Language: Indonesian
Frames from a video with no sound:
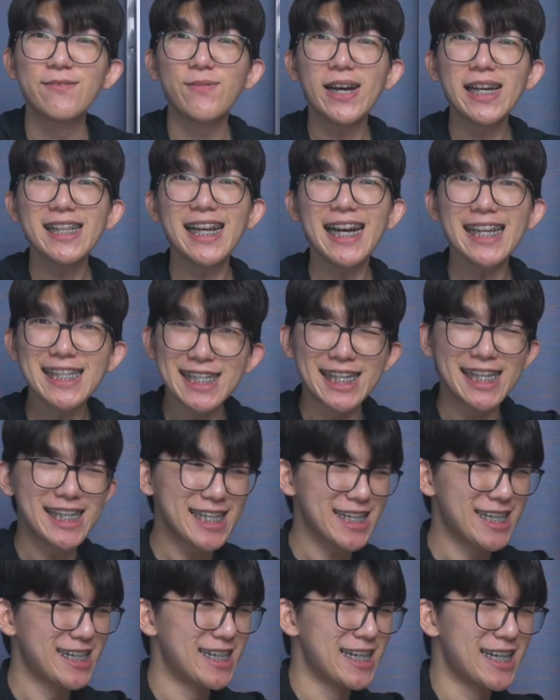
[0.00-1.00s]
Main
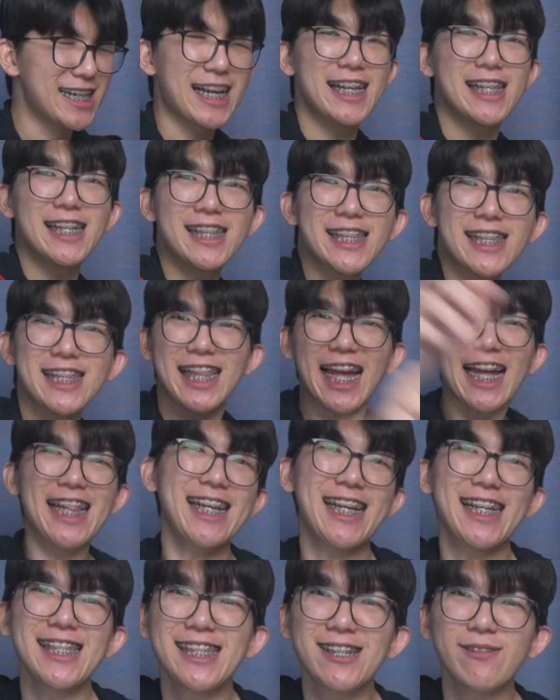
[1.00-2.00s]
gasing, kalian
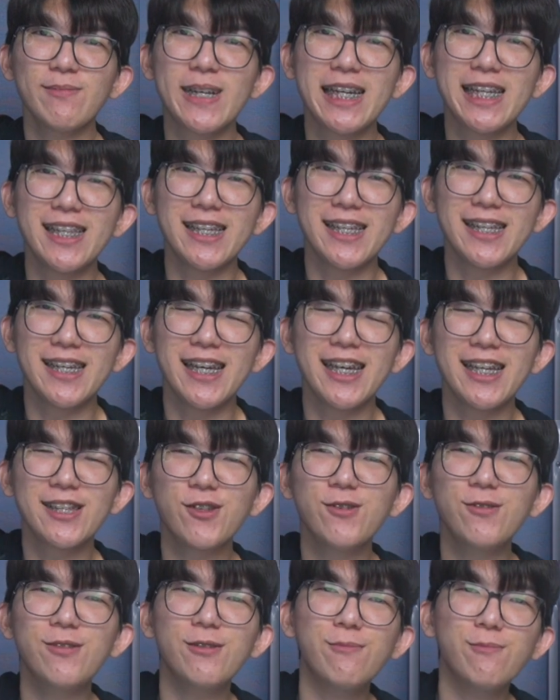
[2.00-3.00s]
tarik kencang begini, itu